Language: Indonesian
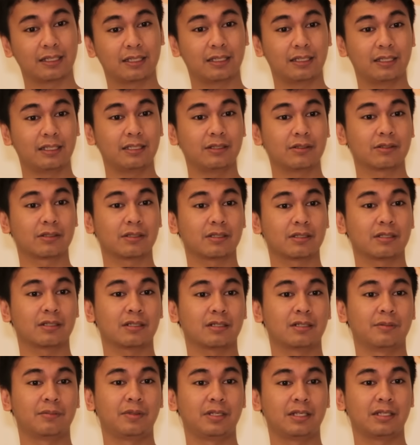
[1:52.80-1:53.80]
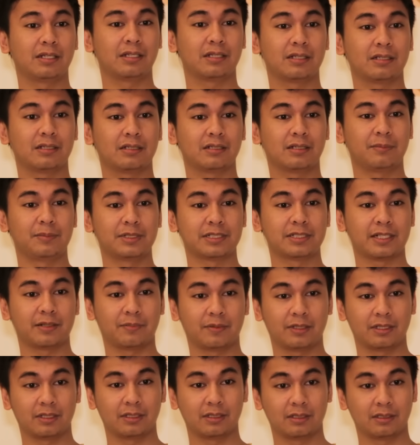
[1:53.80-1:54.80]
gitu lebih lebih serem
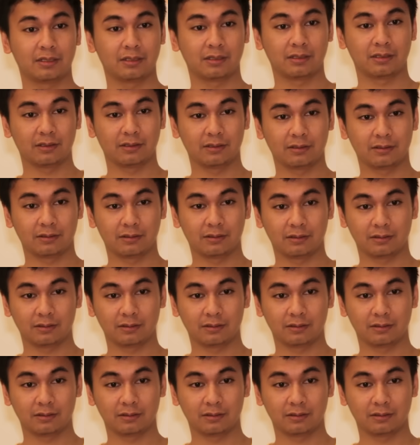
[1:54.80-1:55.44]
ya iya, udah nggak usah pakai semanis